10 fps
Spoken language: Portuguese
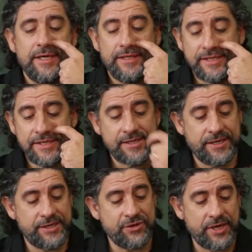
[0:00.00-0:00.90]

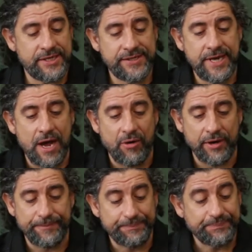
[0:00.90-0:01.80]
16 horas de aula.
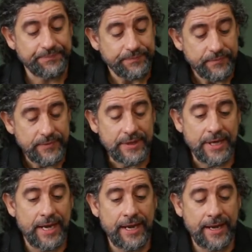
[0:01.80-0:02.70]

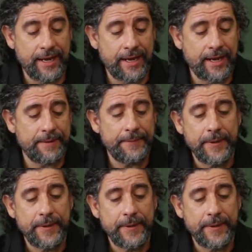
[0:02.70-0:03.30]
É...